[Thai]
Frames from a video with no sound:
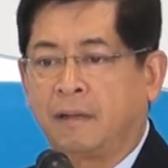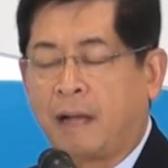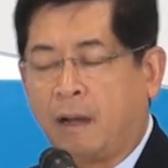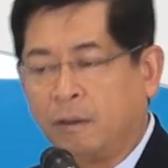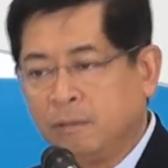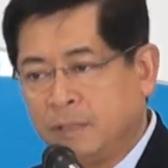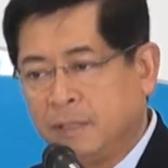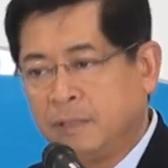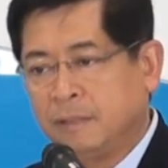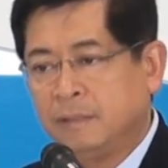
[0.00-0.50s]

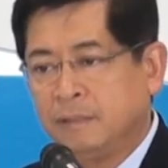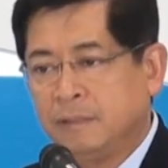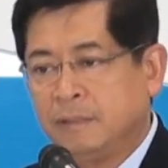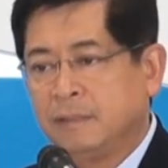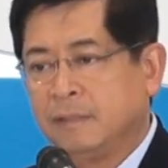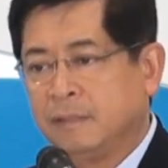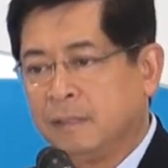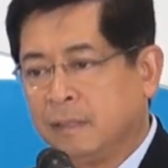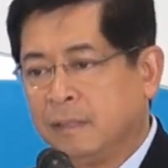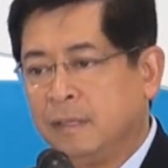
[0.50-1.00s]
เขาถึง
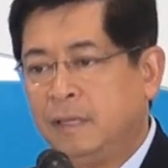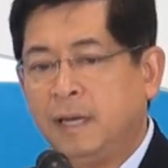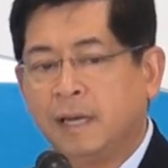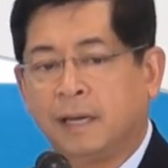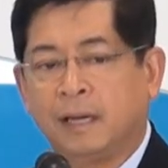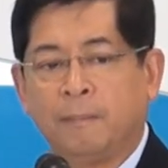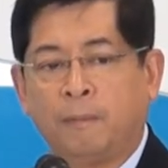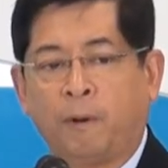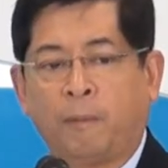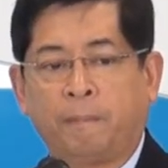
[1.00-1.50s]
เลื
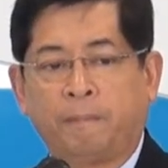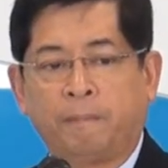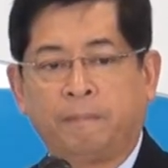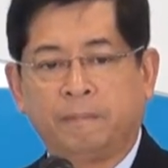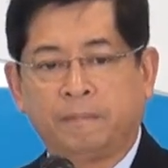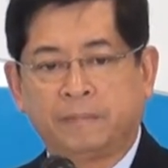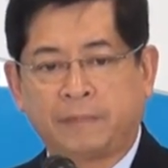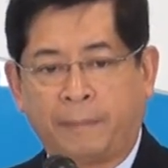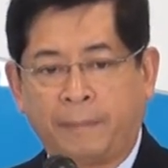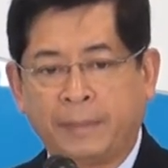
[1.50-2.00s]
อกระบบ
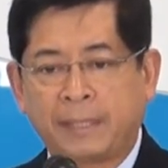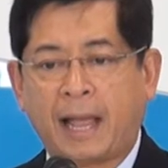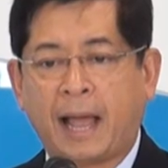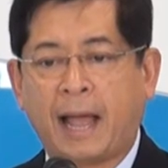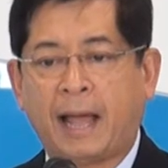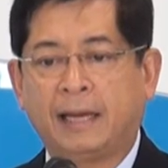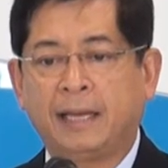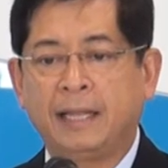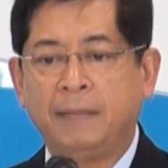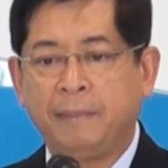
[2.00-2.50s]
สัมป
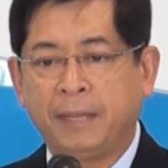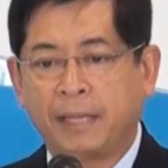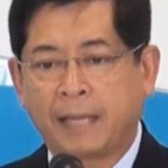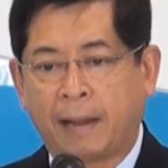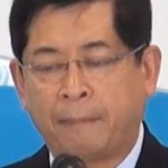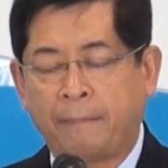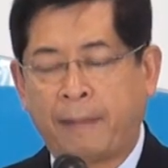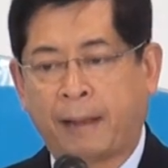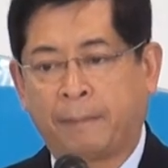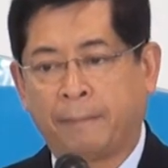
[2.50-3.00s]
ทานที่มี
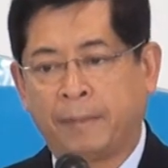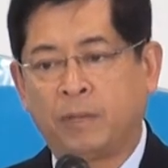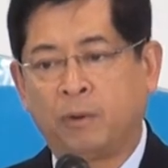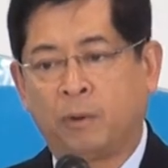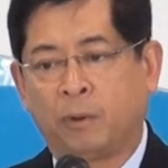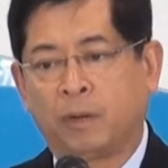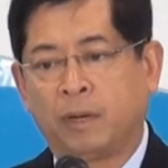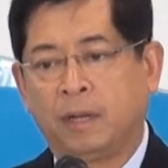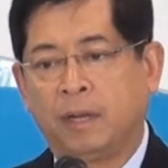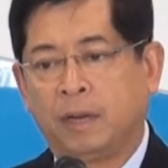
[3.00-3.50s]
การแบ่งประ
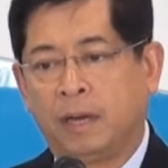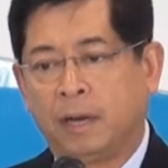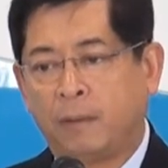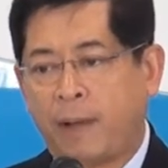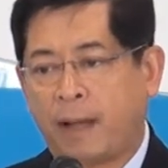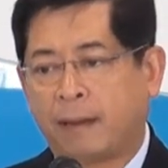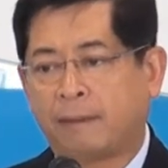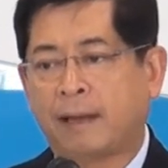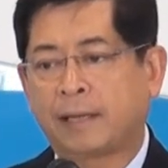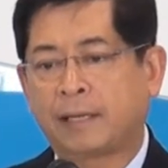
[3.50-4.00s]
โยชน์
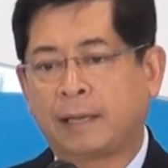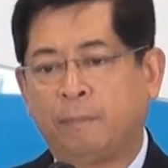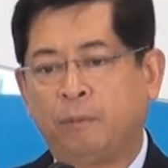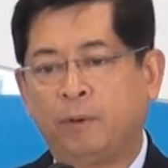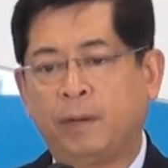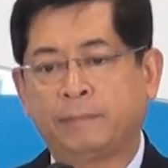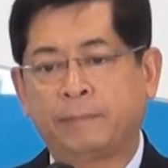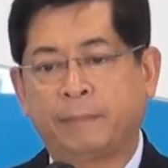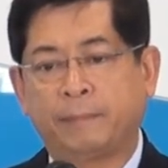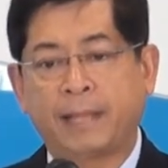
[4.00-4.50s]
กับ
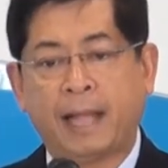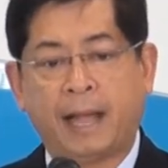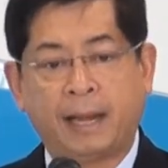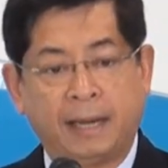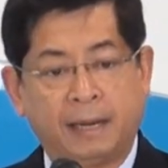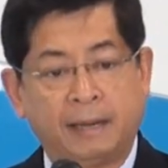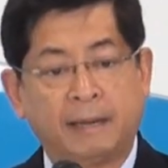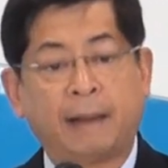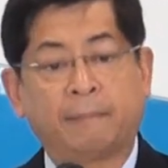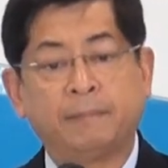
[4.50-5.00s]
ผู้รับสัมปทาน
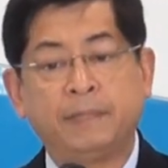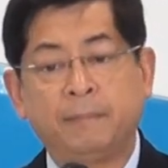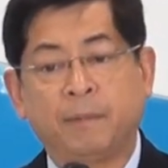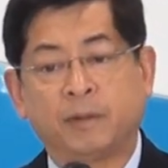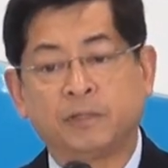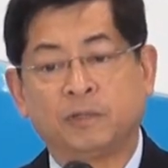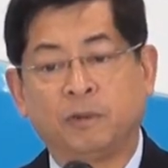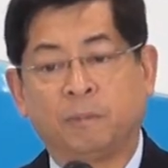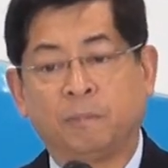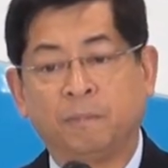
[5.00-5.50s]
ในระดับที่
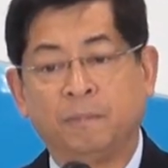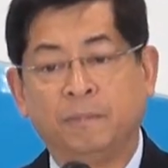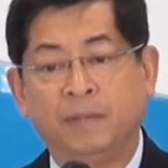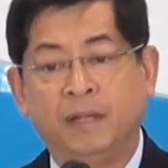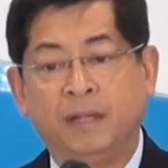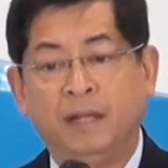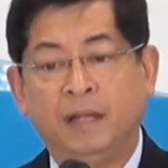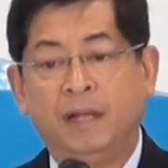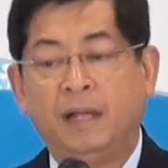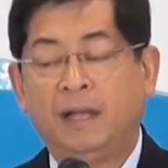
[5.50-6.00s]
เหมาะสม
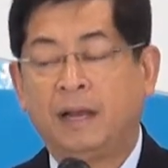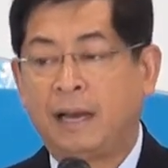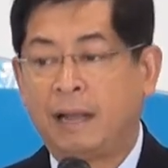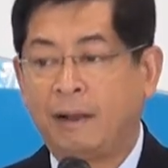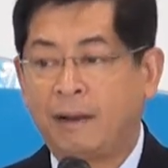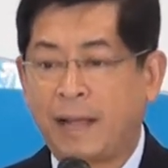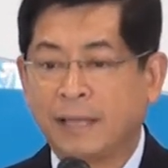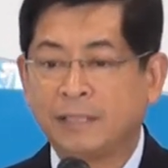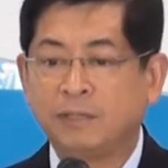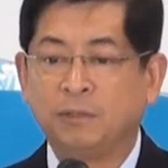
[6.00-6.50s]

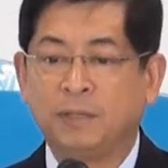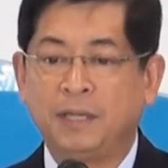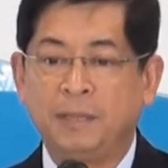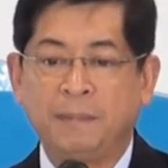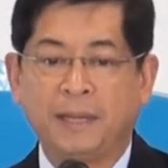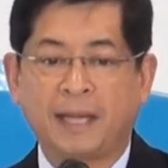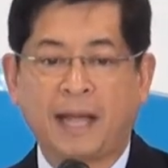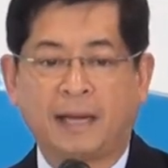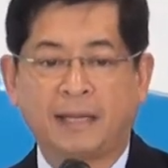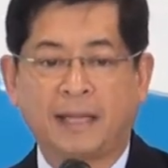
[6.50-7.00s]
แล้วล่าสุด
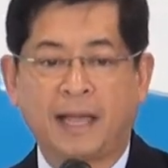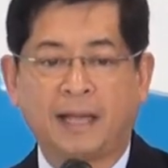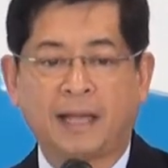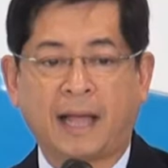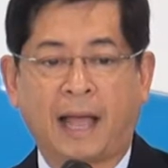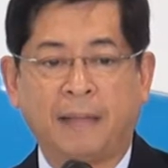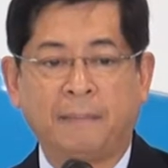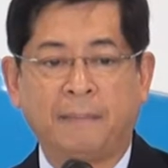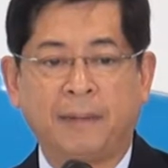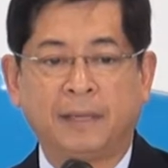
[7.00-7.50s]
ที่มีการแก้
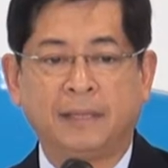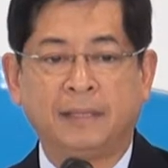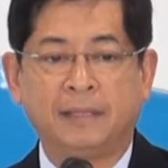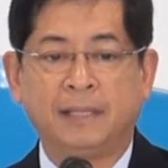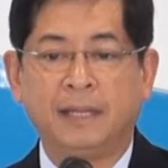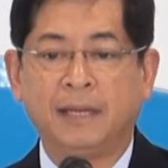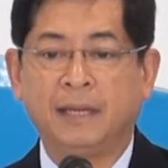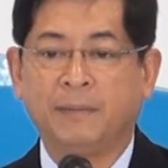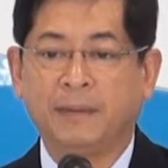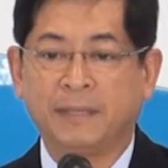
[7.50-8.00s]
ไขมาคื
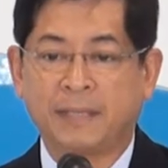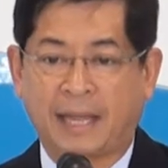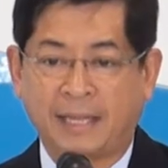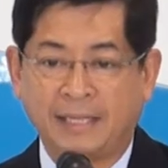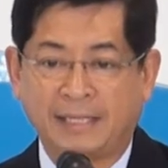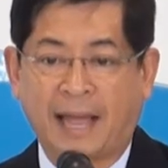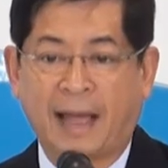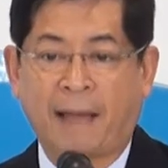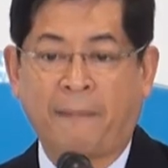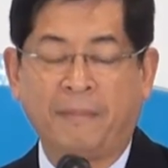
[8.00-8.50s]
อที่เรียกว่าไท
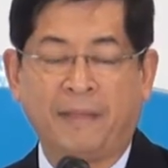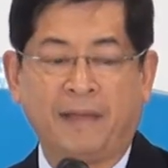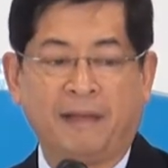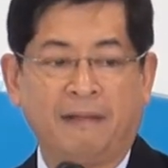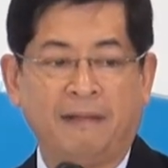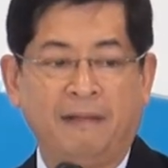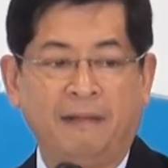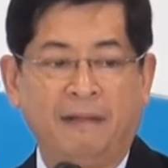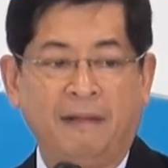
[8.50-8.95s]
ย3เนี่ย